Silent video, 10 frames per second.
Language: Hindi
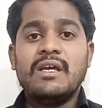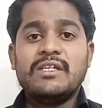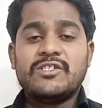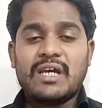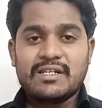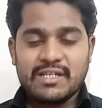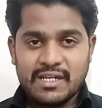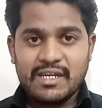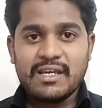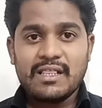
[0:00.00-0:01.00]
चार्ज करके
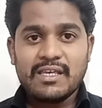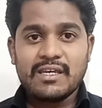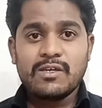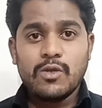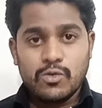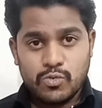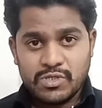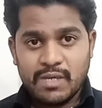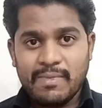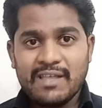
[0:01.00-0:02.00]
निकलते हैं तो
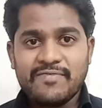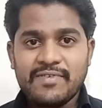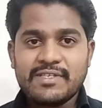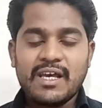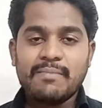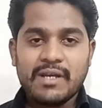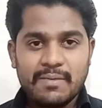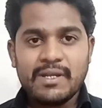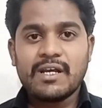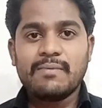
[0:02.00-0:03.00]
उसके बाद फिर से हमें कभी
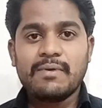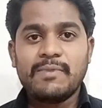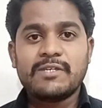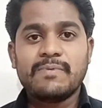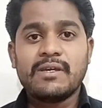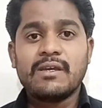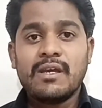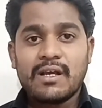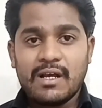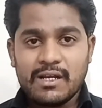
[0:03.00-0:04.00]
ना कभी बीच में
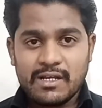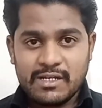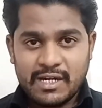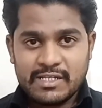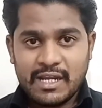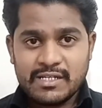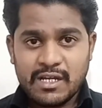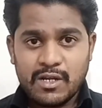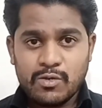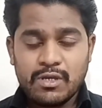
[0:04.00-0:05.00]
का चार्ज
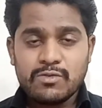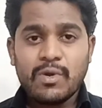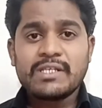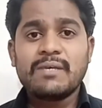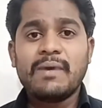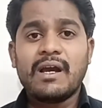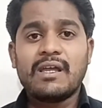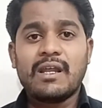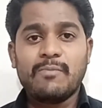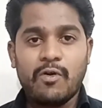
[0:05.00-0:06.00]
करना होता है तो ऐसे में अगर
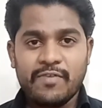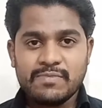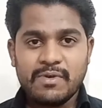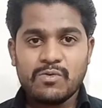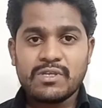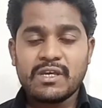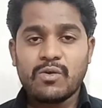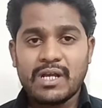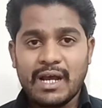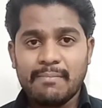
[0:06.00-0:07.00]
हम ऑफिस में होते हैं कोई
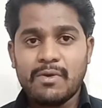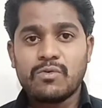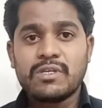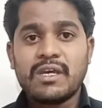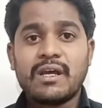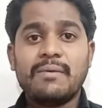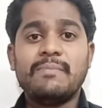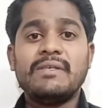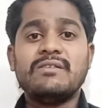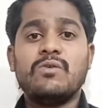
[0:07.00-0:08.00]
काम में होते हैं कभी
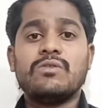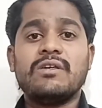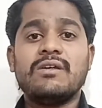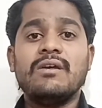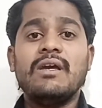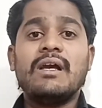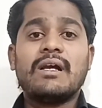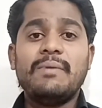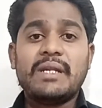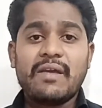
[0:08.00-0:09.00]
बिजी होते हैं
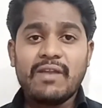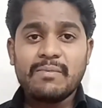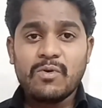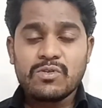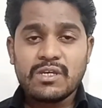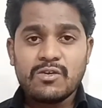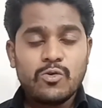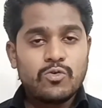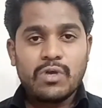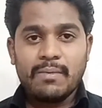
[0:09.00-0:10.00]
कभी ट्रैवलिंग में होते हैं
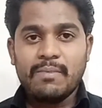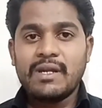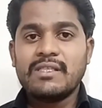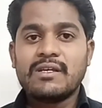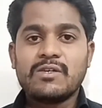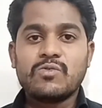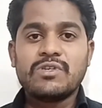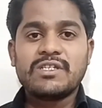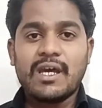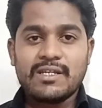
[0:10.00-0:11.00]
तो हमें बड़ी दिक्कत होती है
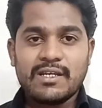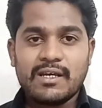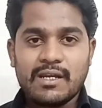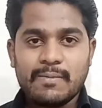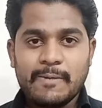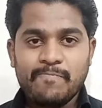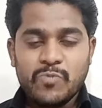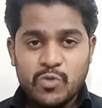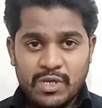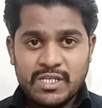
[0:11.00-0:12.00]
चार्जिंग करने में
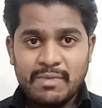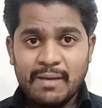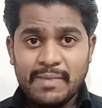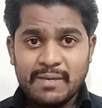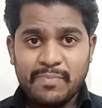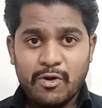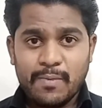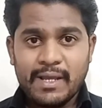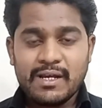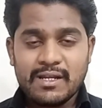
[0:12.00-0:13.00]
तो ऐसे में हम एक पावर
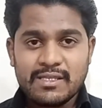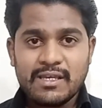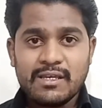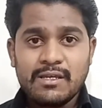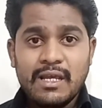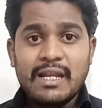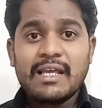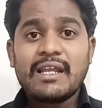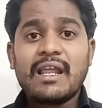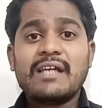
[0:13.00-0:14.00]
बैंक खरीदते हैं
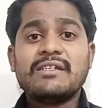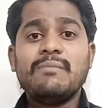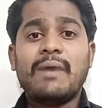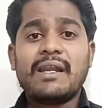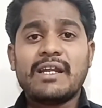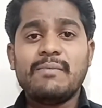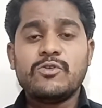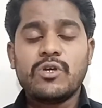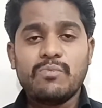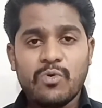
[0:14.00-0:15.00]
लेकिन आजकल मार्केट में जो
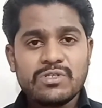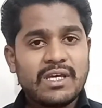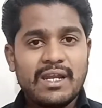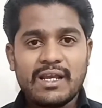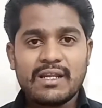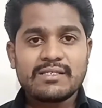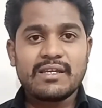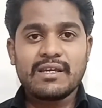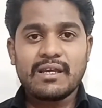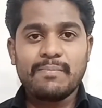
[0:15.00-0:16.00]
है बहुत सारे अलग अलग
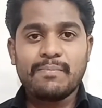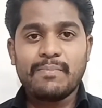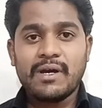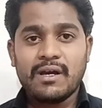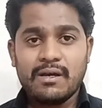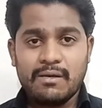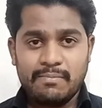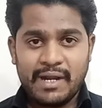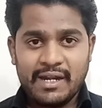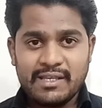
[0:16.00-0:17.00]
तरीके के
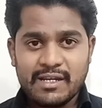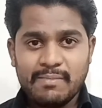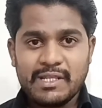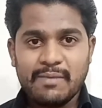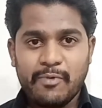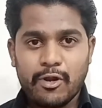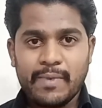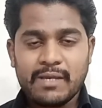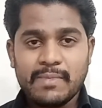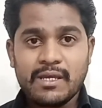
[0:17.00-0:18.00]
ब्रांड देखने मिलते हैं पावर
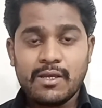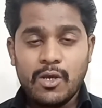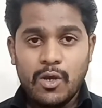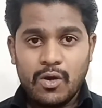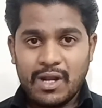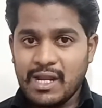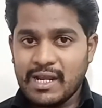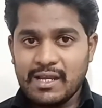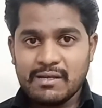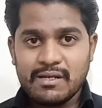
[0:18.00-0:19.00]
बैंक में और अलग
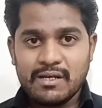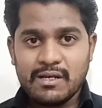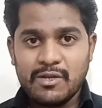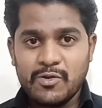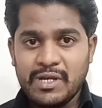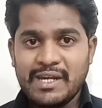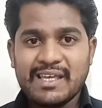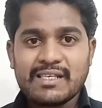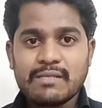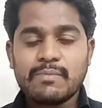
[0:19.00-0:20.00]
अलग यूटिलिटी के
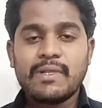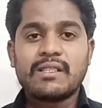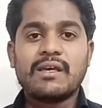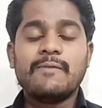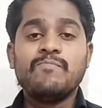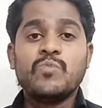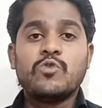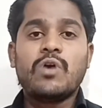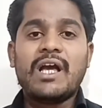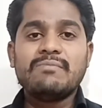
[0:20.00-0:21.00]
साथ में मिलता है तो
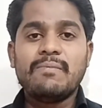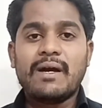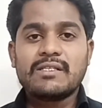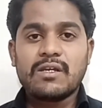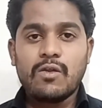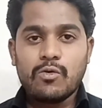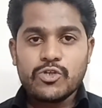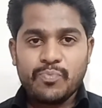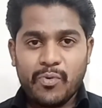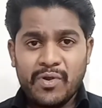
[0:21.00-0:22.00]
आज मैं बात करने वाला कुछ
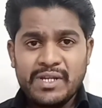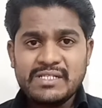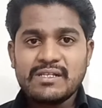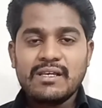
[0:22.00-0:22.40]
पॉइंट्स